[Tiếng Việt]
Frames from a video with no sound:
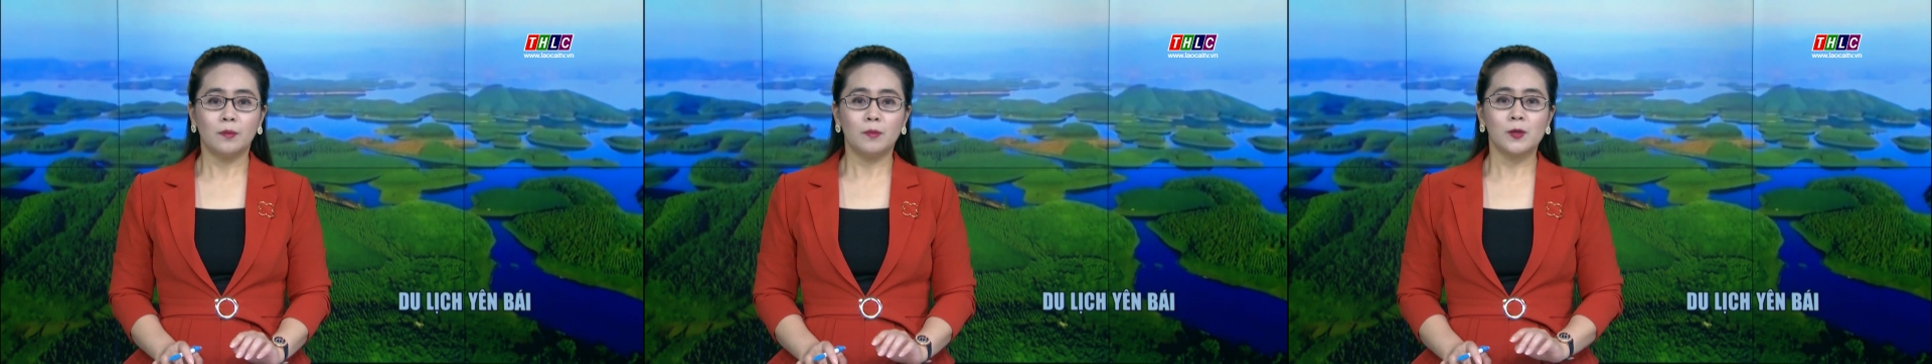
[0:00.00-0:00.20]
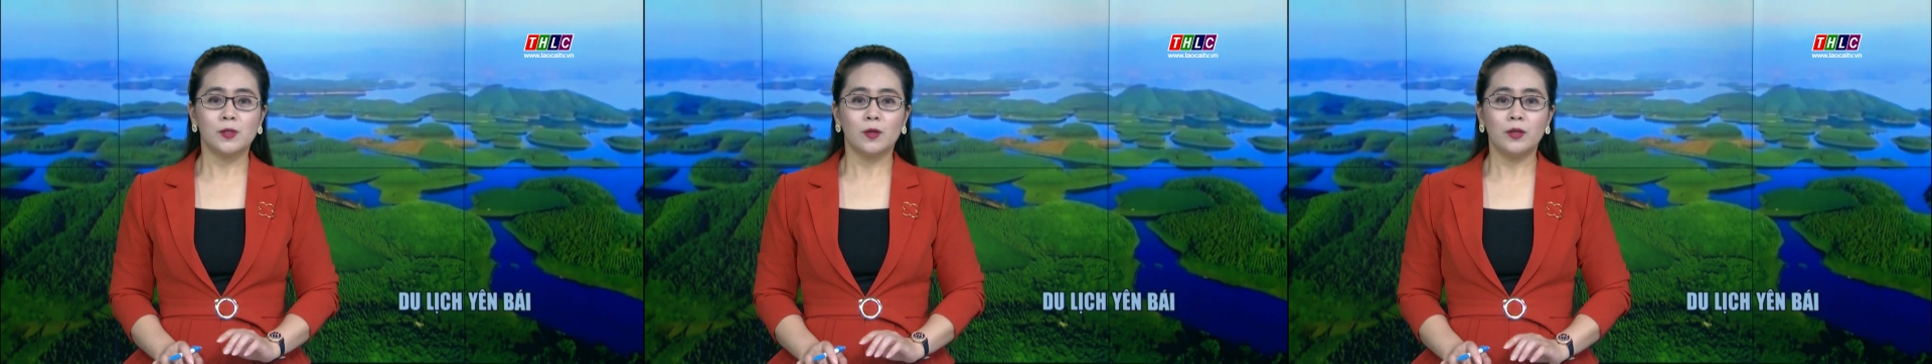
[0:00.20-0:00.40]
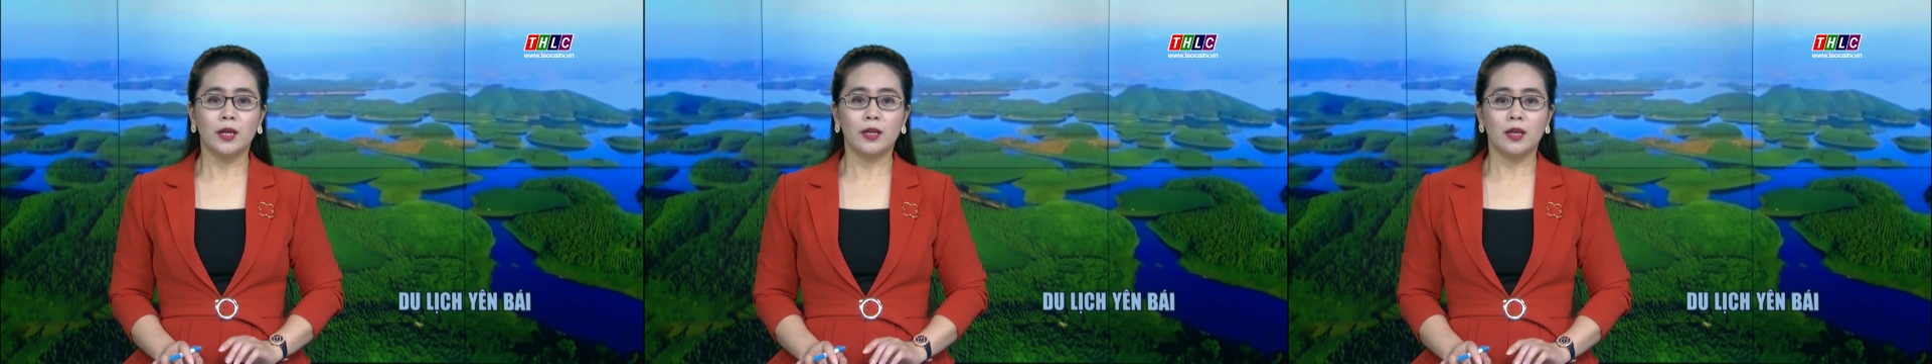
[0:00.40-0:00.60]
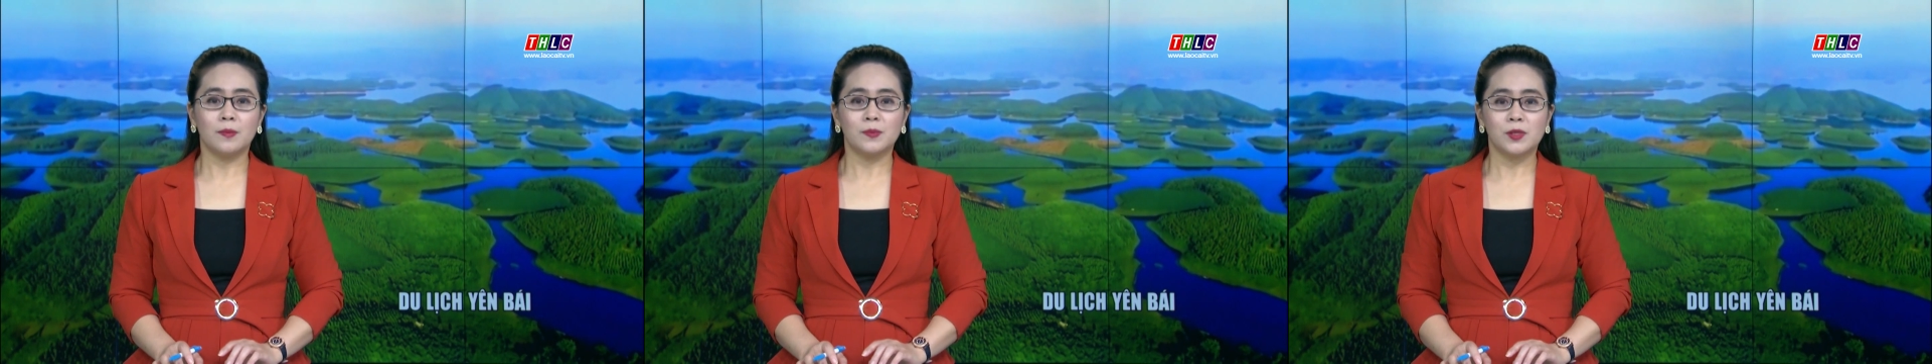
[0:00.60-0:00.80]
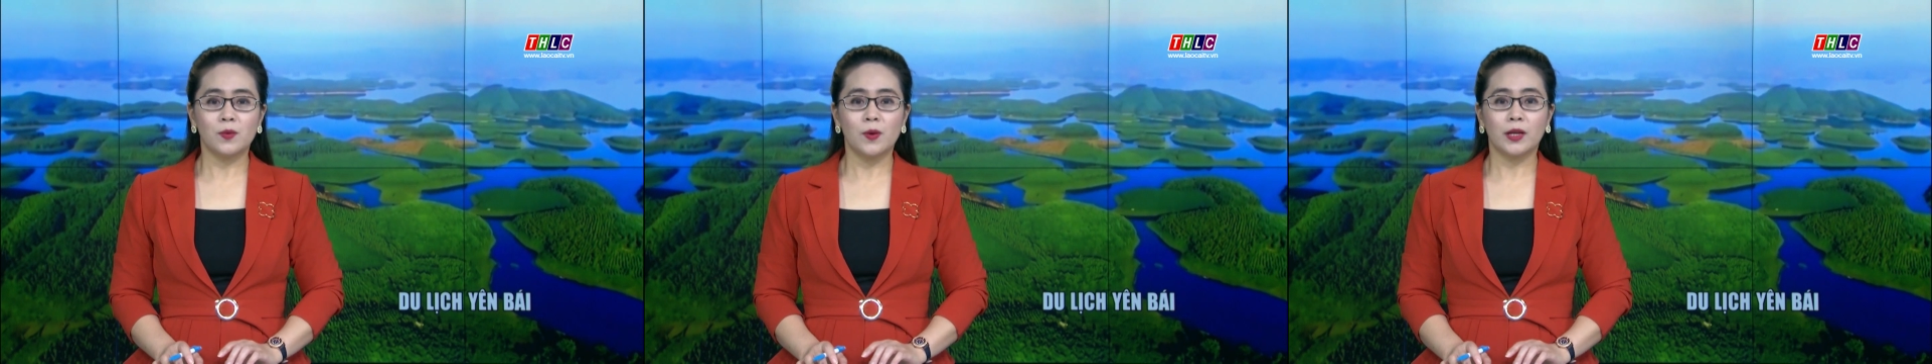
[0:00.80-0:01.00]
Một số địa
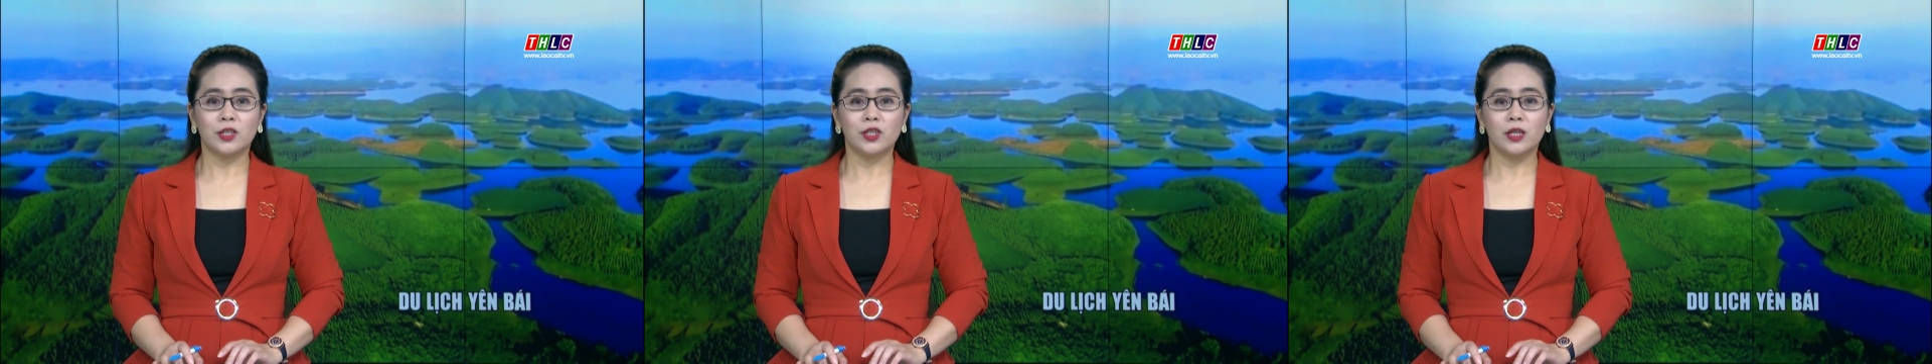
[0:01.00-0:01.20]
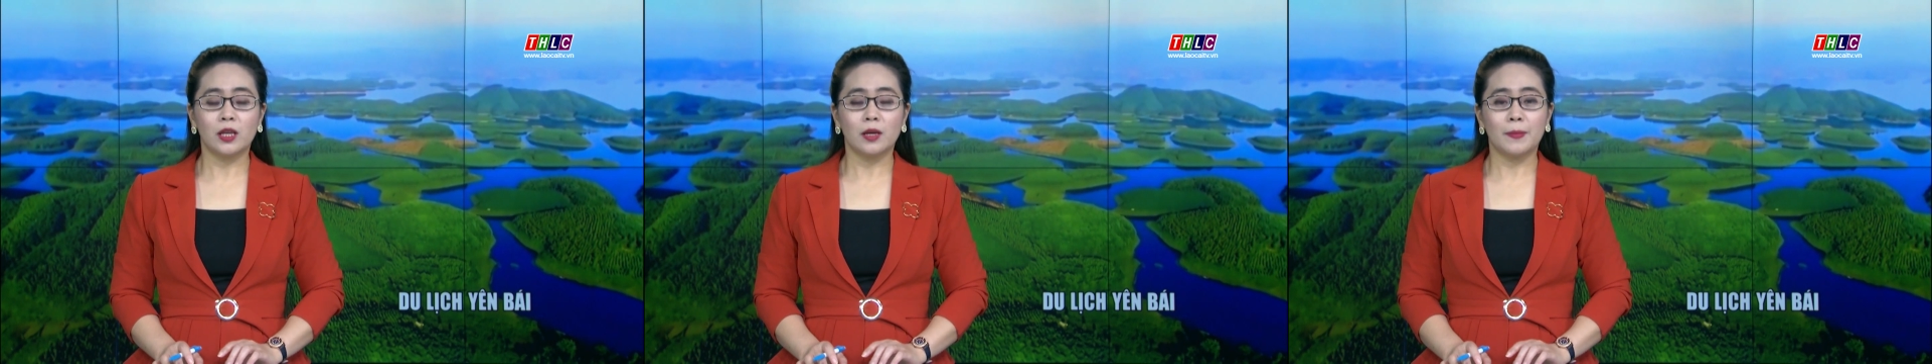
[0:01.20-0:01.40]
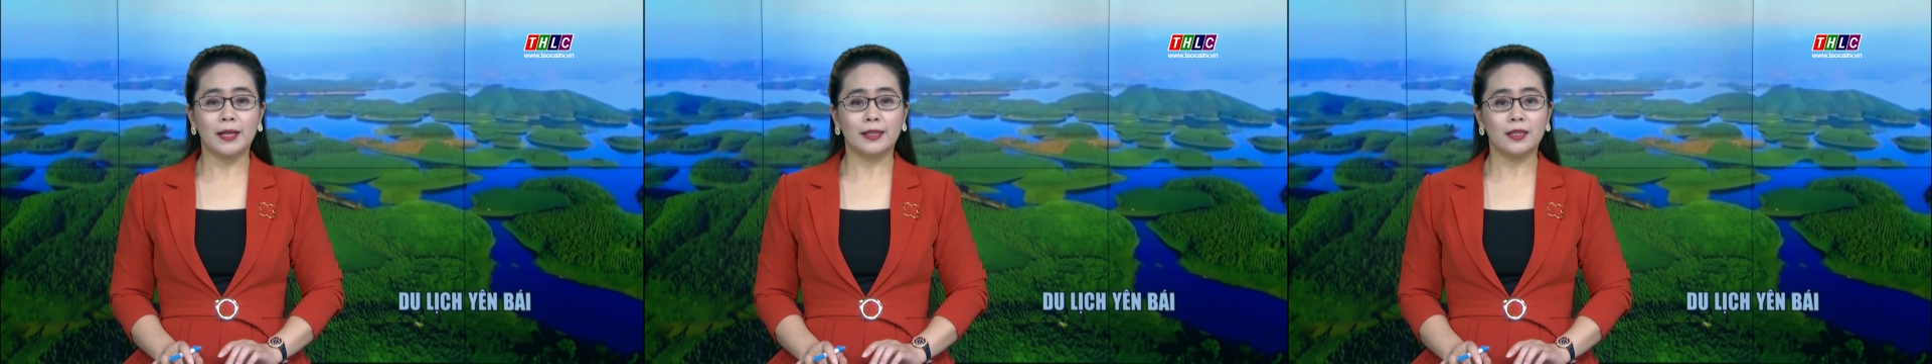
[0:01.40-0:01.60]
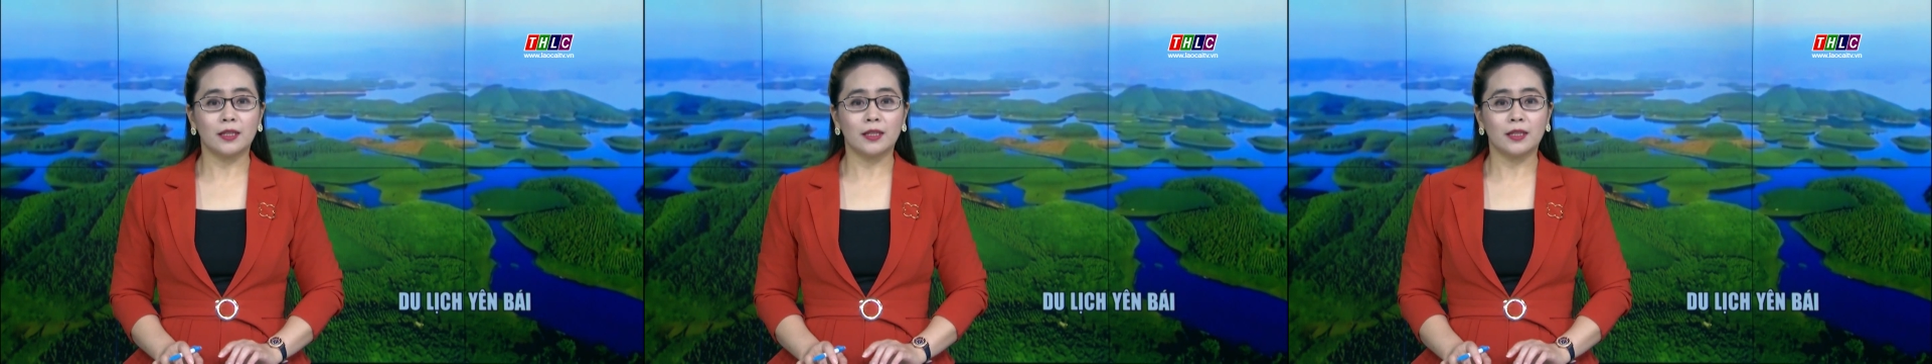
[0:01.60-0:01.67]
điểm du lịch trên địa bàn